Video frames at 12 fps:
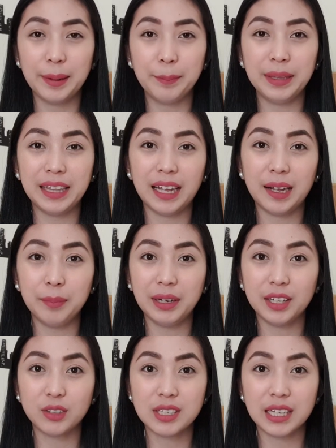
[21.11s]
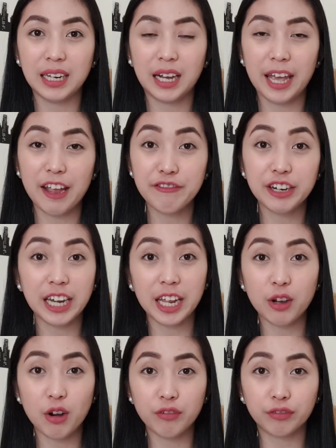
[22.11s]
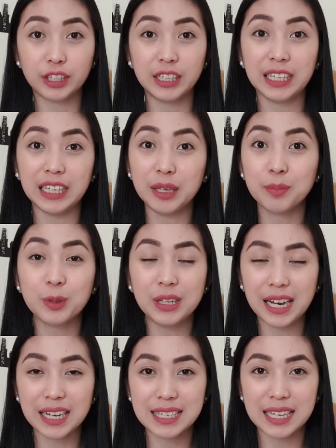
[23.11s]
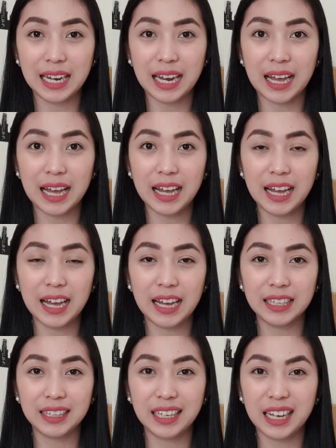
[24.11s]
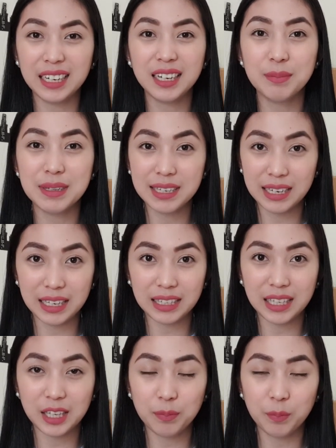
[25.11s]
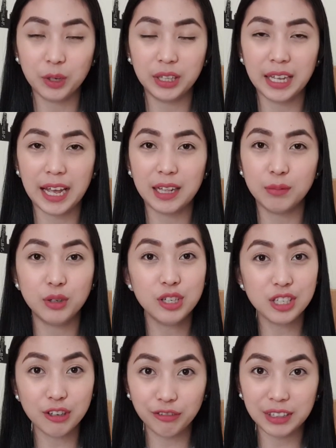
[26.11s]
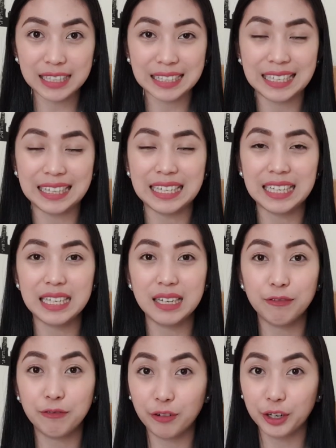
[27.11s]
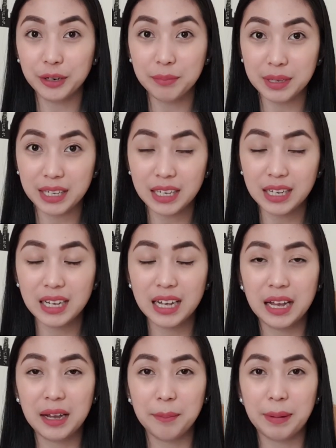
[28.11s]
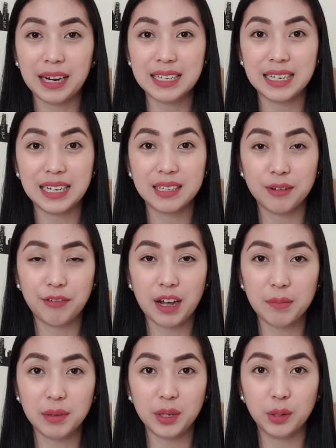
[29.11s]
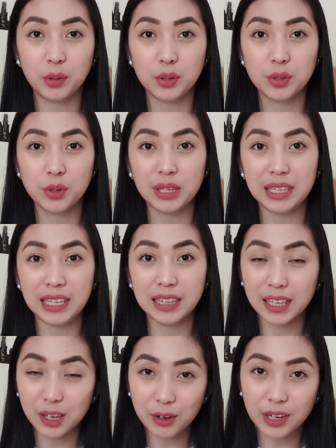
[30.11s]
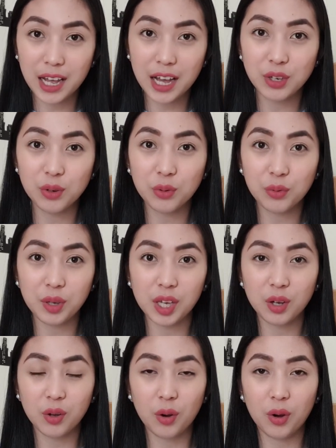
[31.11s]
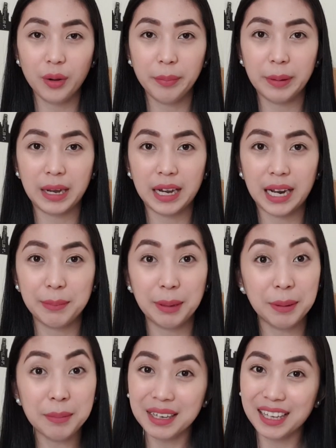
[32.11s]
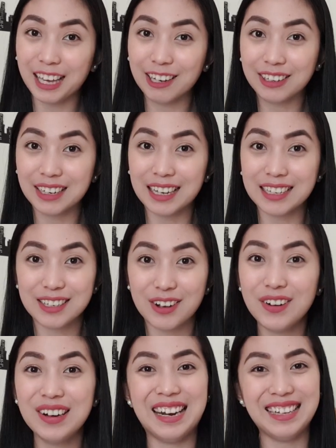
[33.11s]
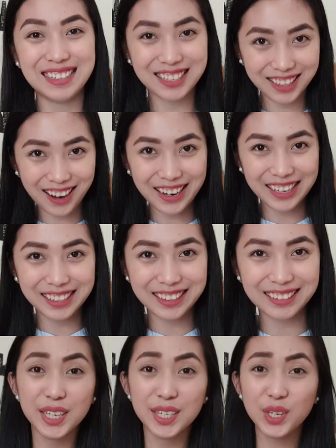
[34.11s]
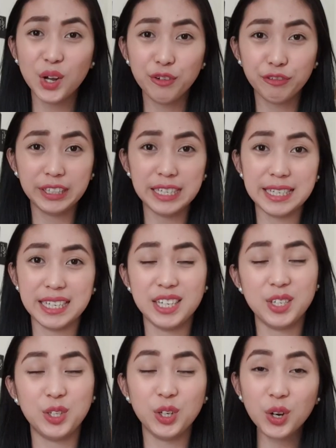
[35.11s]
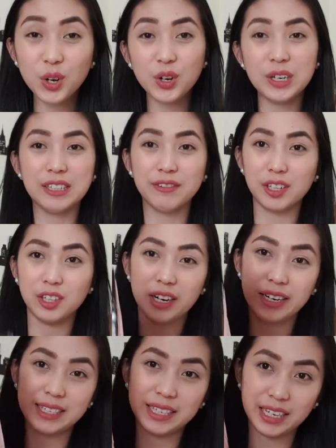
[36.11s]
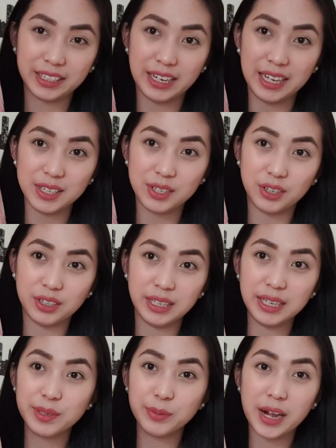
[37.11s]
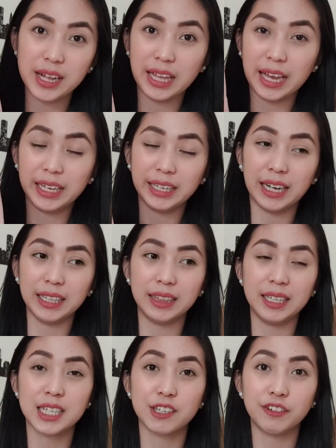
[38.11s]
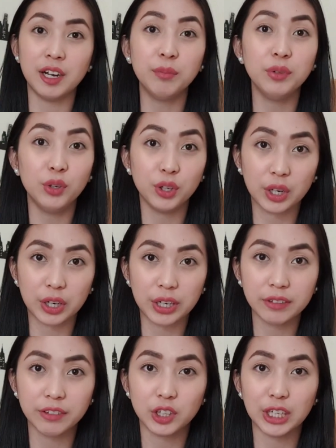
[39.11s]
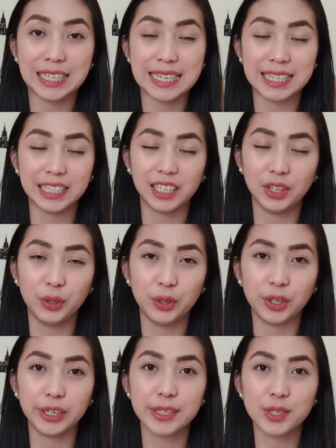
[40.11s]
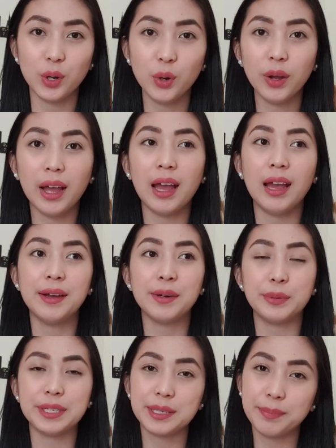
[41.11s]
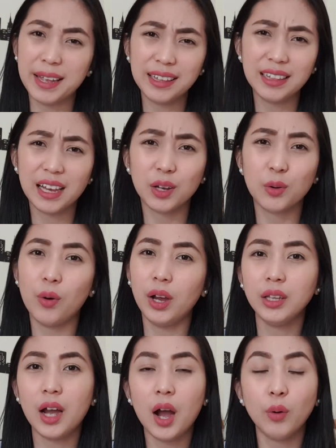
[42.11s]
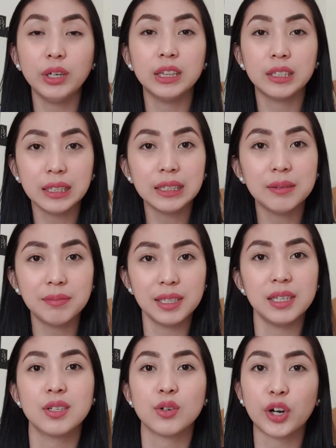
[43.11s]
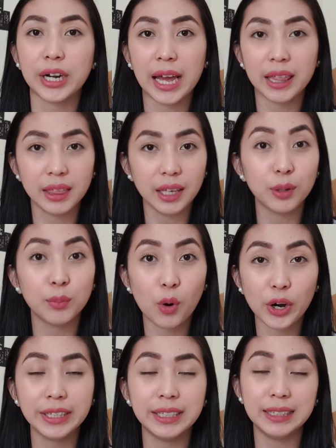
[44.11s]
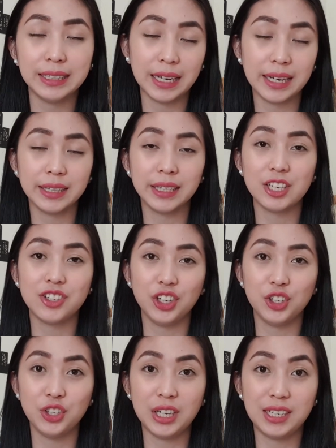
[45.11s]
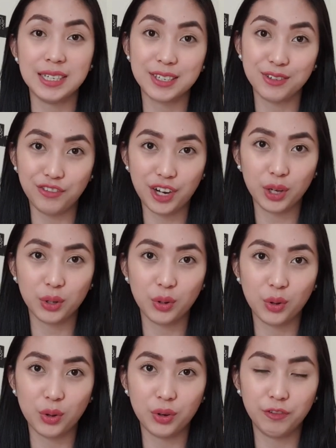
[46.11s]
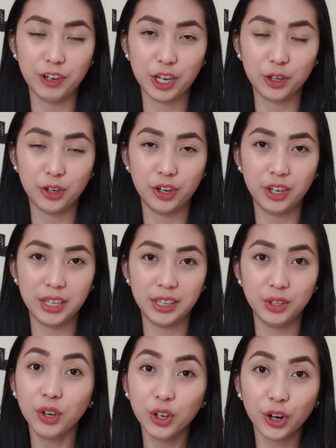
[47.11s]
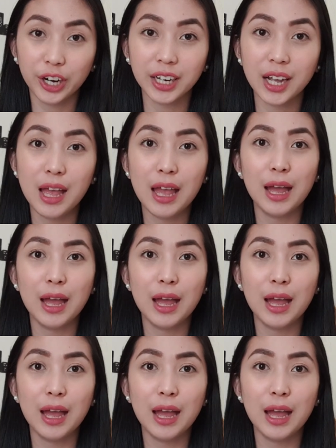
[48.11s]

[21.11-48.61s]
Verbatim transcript: Binamili ko sila everyday offer, naipon lang sila at kaya naman sila ni ipon dahil most of it hindi for me, para sila sa family ko. So, iniintay ko lang yung uwi ko para mapamigay ko na. So, let's start! So, first is yung Victoria's Secret. So, this one, I got this from New York, Victoria's Secret New York. So, We spent like 1 hour 30 minutes or I think more than wow! that. I-check nyo na lang sa vlog ko. Vlog ko in New York.